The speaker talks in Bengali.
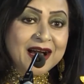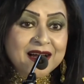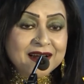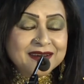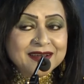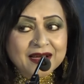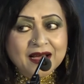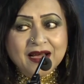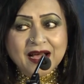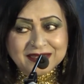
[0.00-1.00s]
আর
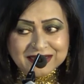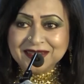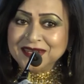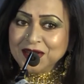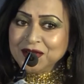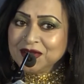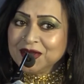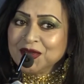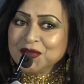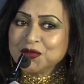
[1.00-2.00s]
আজকে যেই
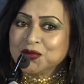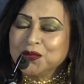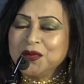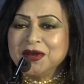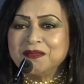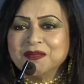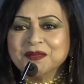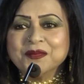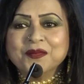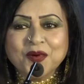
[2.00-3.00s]
ছবির
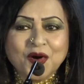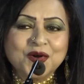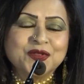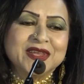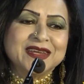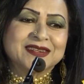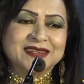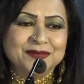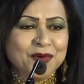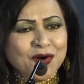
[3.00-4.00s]
মহরতে
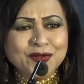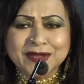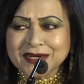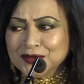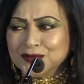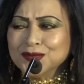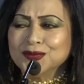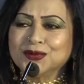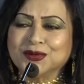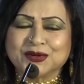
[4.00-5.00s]
এসছি মহরত না একটা
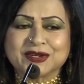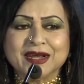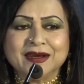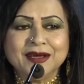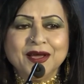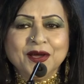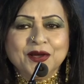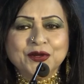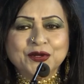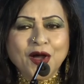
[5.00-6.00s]
সুন্দর অনুষ্ঠান
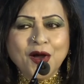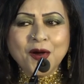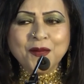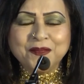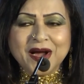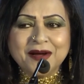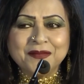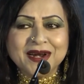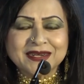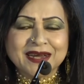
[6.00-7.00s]
সব
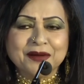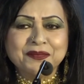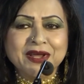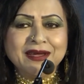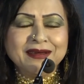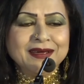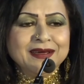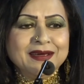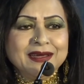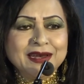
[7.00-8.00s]
আমার সামনে
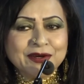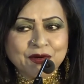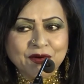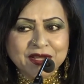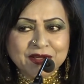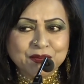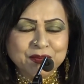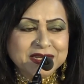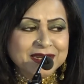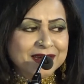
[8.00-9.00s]
ইলেকট্রনিক্স
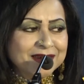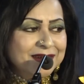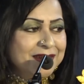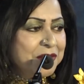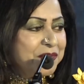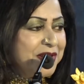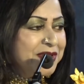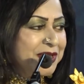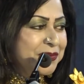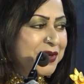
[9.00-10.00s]
মিডিয়ার
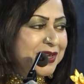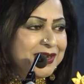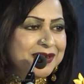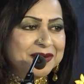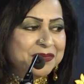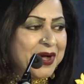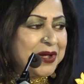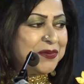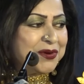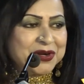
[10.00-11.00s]
প্রিন্টিং মিডিয়ার
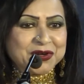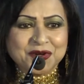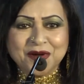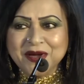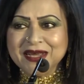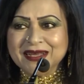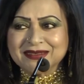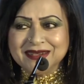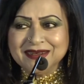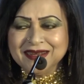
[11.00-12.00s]
ভাই বোনেরা সবাই
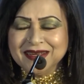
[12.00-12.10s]
আছেন